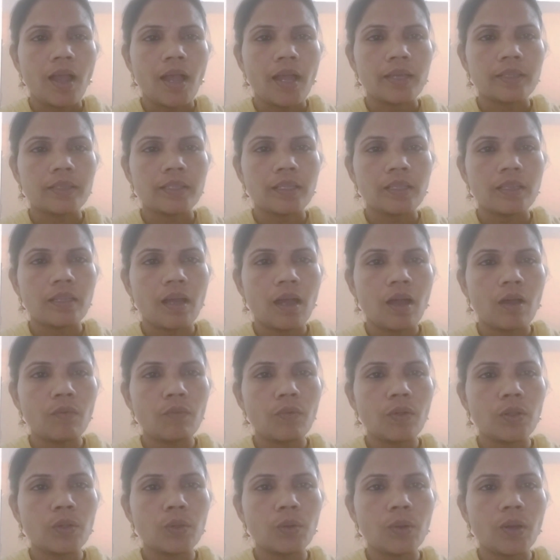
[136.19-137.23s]
అయితే
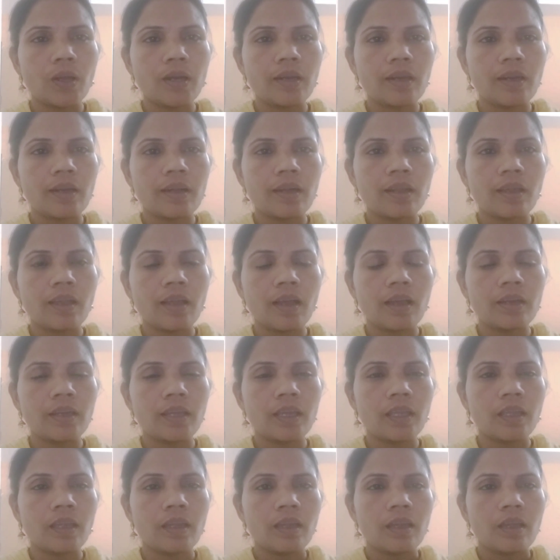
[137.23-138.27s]
దావీదు
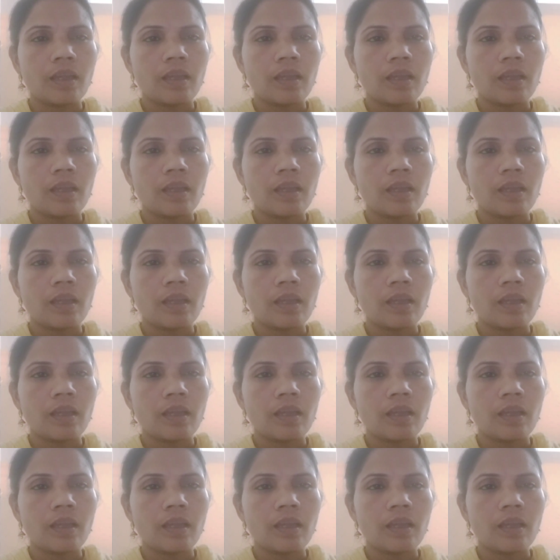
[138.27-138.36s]
అన్నట్టుగానే